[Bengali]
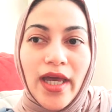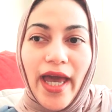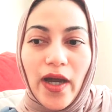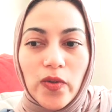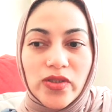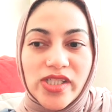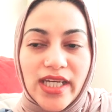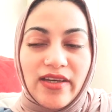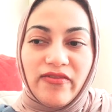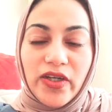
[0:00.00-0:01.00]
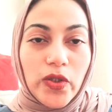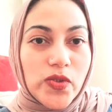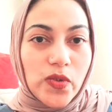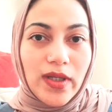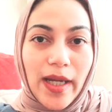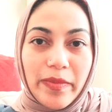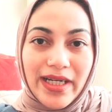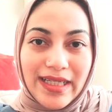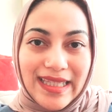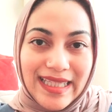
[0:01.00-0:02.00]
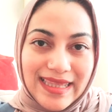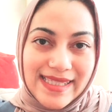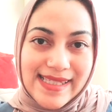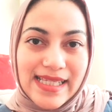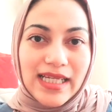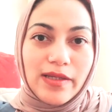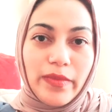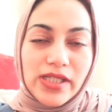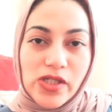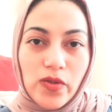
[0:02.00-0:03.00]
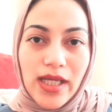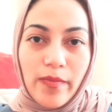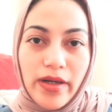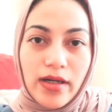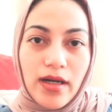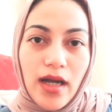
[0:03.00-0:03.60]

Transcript: এখন যেই ভিডিওসগুলি আপনারা দেখতেছেন বা যেগুলি আমার